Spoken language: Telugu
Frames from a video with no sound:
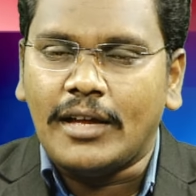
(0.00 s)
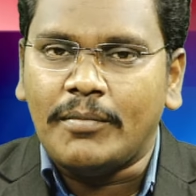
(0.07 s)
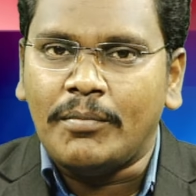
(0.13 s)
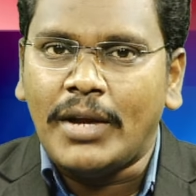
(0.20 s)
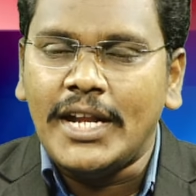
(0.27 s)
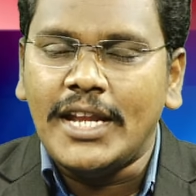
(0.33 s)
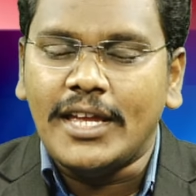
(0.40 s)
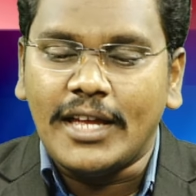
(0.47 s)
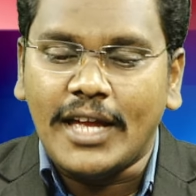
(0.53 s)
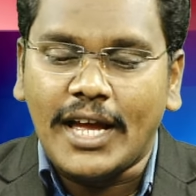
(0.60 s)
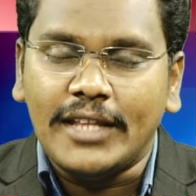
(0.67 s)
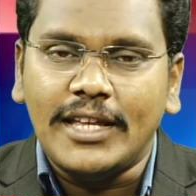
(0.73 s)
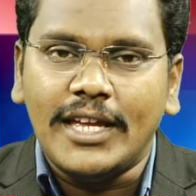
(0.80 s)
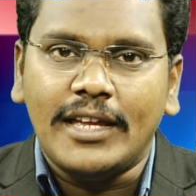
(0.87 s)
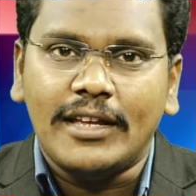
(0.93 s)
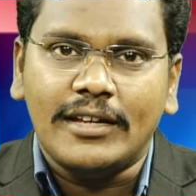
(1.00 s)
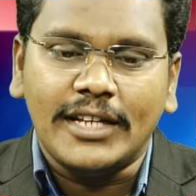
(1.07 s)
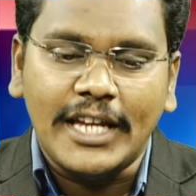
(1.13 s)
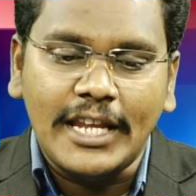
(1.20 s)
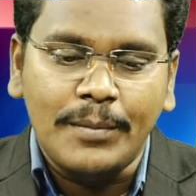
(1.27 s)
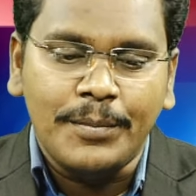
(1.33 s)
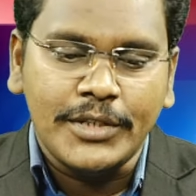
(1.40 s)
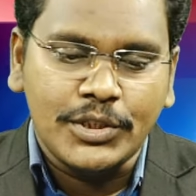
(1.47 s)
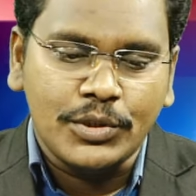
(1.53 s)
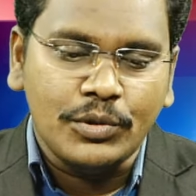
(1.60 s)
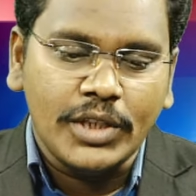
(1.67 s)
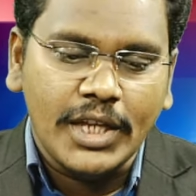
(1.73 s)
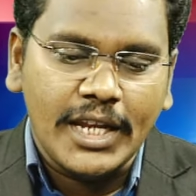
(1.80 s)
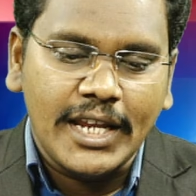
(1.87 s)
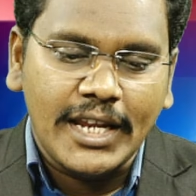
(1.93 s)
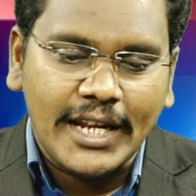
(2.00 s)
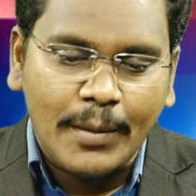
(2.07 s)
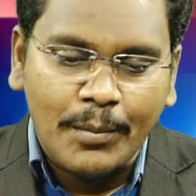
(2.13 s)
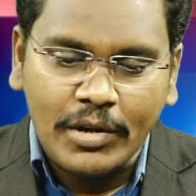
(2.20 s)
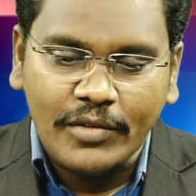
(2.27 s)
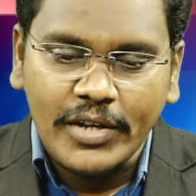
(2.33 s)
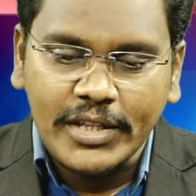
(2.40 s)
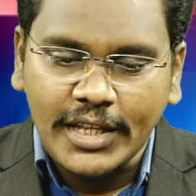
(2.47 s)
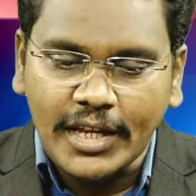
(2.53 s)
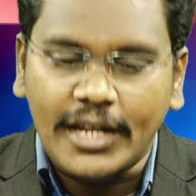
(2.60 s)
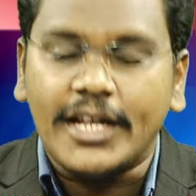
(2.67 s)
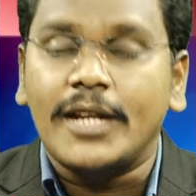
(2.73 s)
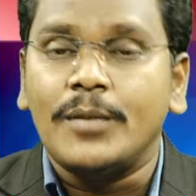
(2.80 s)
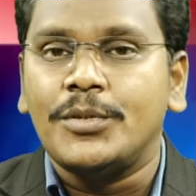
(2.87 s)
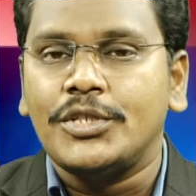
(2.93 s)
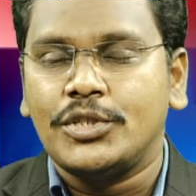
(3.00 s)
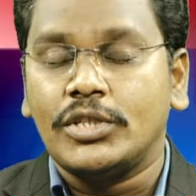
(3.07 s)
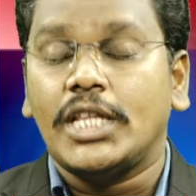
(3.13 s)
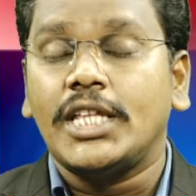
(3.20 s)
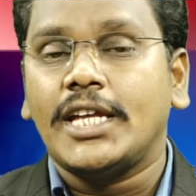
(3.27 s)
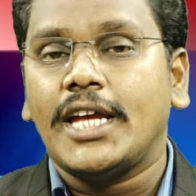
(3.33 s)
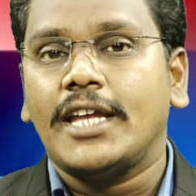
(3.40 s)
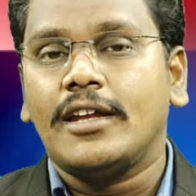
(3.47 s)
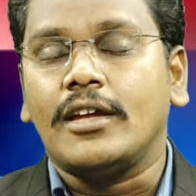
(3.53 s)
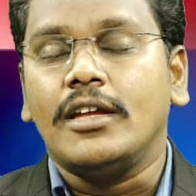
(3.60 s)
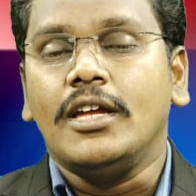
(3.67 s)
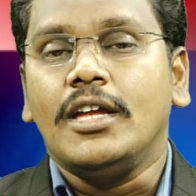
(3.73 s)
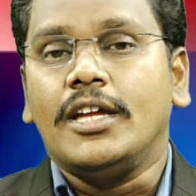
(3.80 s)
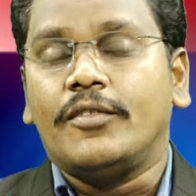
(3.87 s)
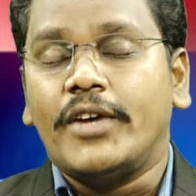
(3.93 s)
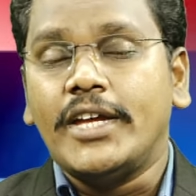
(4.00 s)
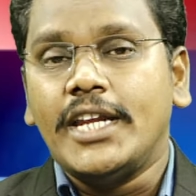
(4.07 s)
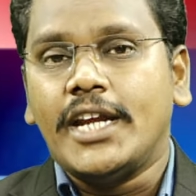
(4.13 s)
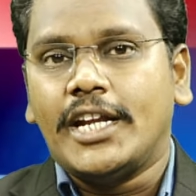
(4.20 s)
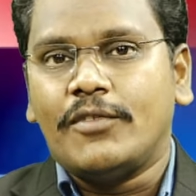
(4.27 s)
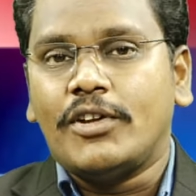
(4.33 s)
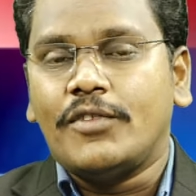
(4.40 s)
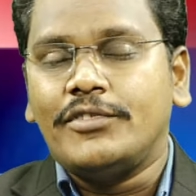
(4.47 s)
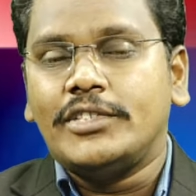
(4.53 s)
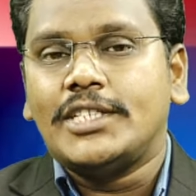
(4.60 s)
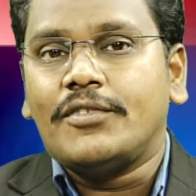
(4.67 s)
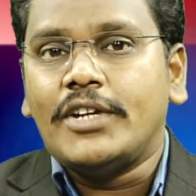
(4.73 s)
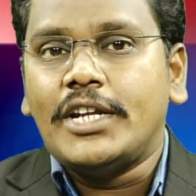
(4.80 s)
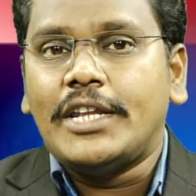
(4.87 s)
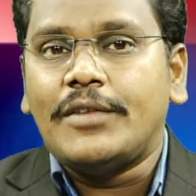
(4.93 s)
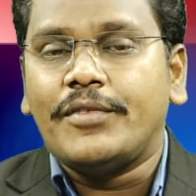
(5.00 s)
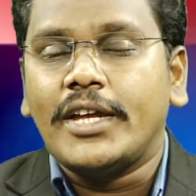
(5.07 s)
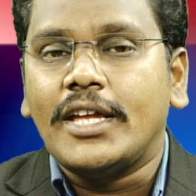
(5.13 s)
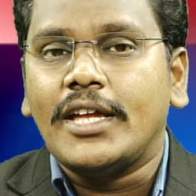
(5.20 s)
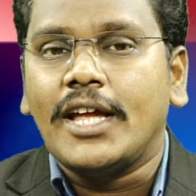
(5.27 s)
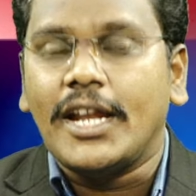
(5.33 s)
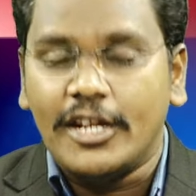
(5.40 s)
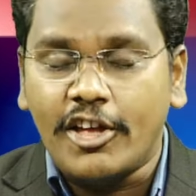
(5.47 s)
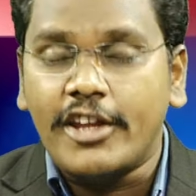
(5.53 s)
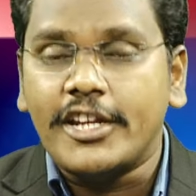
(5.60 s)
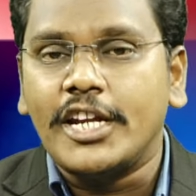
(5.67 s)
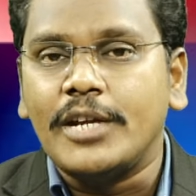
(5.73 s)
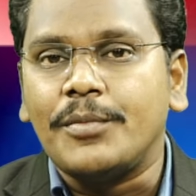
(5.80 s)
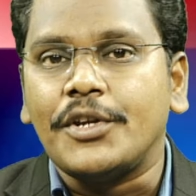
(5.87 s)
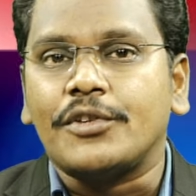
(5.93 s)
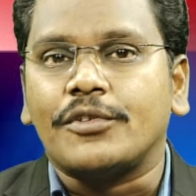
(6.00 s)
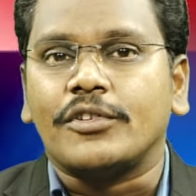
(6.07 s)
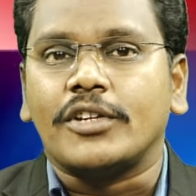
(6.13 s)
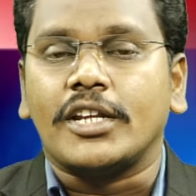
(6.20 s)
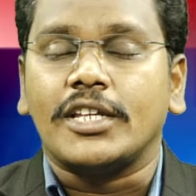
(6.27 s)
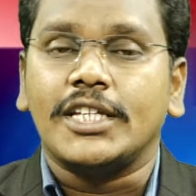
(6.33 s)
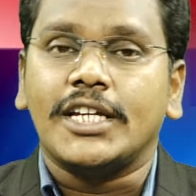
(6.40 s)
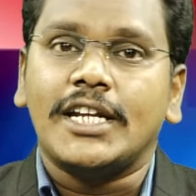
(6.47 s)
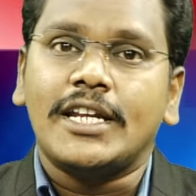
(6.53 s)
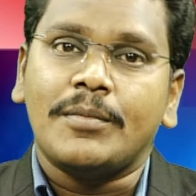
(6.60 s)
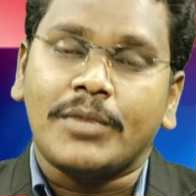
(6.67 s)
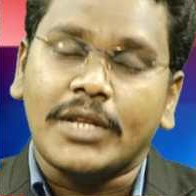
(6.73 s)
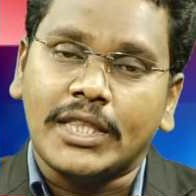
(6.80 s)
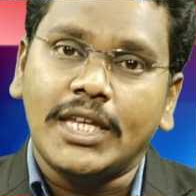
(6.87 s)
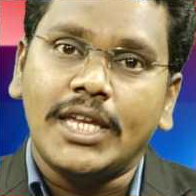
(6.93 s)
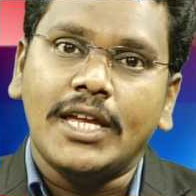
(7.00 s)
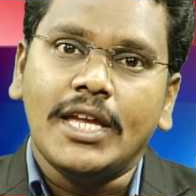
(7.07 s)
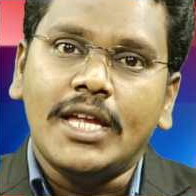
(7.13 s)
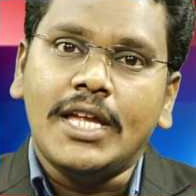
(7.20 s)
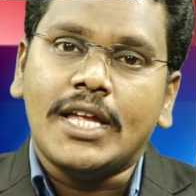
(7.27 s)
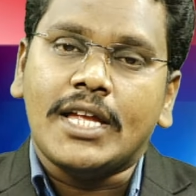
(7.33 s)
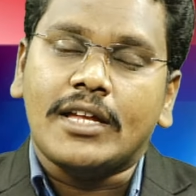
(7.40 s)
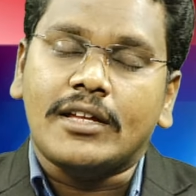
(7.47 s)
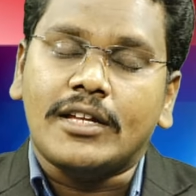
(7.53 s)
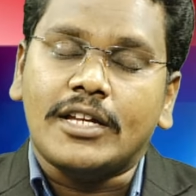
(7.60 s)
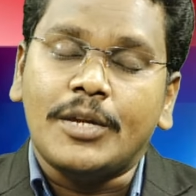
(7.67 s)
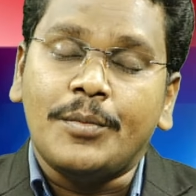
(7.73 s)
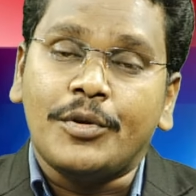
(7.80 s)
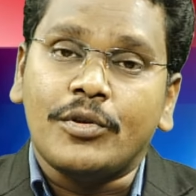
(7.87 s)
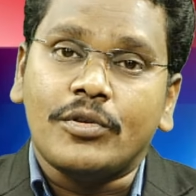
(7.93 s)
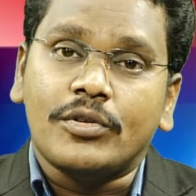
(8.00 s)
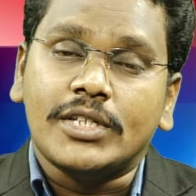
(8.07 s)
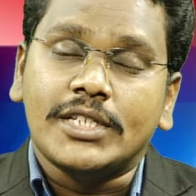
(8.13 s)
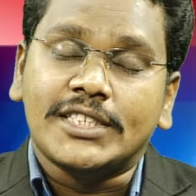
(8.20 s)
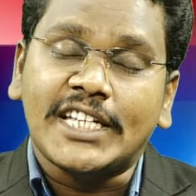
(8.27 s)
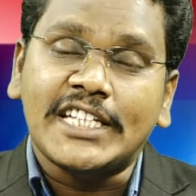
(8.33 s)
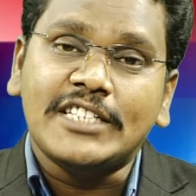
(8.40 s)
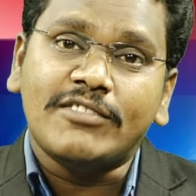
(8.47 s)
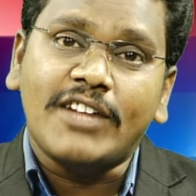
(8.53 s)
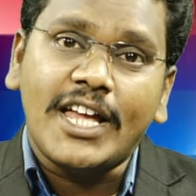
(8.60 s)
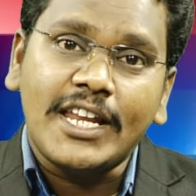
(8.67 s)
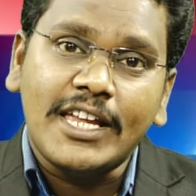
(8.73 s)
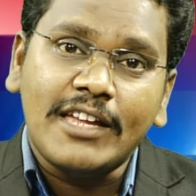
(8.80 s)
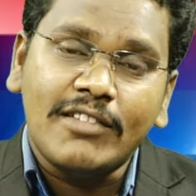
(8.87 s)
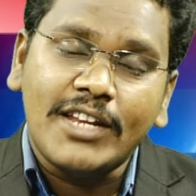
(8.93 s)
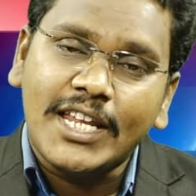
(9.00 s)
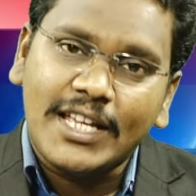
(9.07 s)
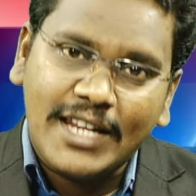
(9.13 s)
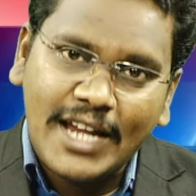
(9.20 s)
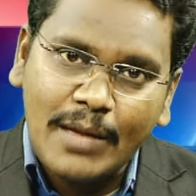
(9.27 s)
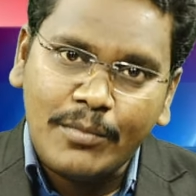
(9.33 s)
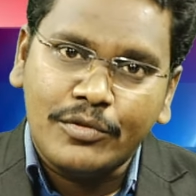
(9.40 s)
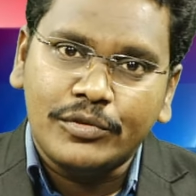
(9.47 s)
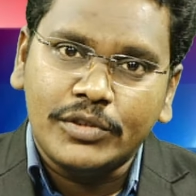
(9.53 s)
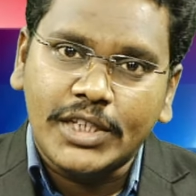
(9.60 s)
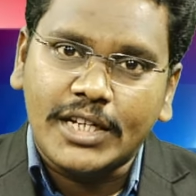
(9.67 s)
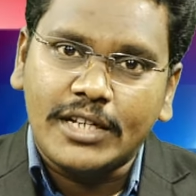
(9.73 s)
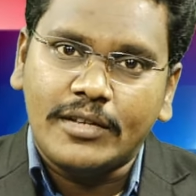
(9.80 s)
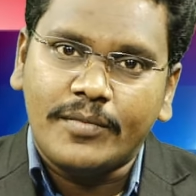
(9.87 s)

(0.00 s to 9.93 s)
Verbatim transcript: మళ్ళీ అదే గెలిపిస్తుంది అనే నమ్మకం అయితే కనిపిస్తుంది అందుకే ఆయన వై నాట్ వన్ సెవెంటీ ఫైవ్ అని టార్గెట్ పెట్టుకున్నారు ఎందుకంటే ప్రతి ఇప్పుడు సచివాలయం లేని గ్రామం ఉందా